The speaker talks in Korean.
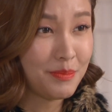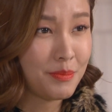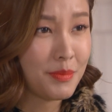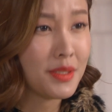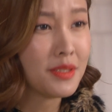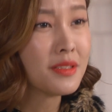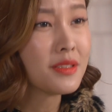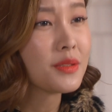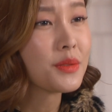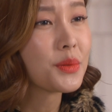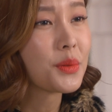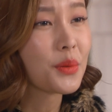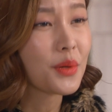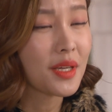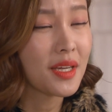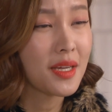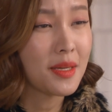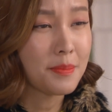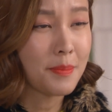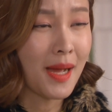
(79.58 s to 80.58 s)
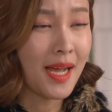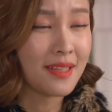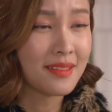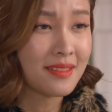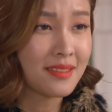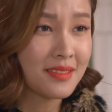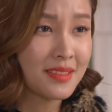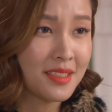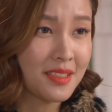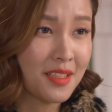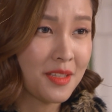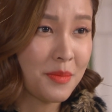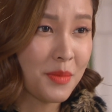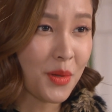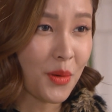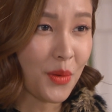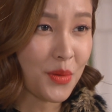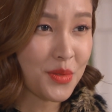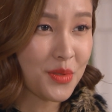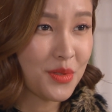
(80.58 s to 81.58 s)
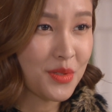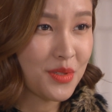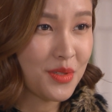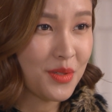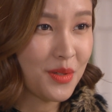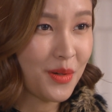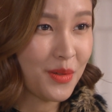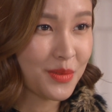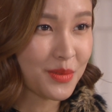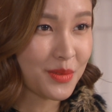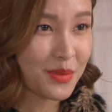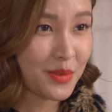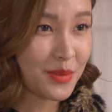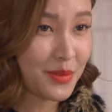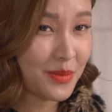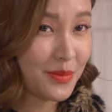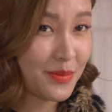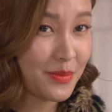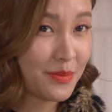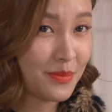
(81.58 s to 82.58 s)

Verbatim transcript: 믿는 토끼에 발등 찍히면 어쩌시려고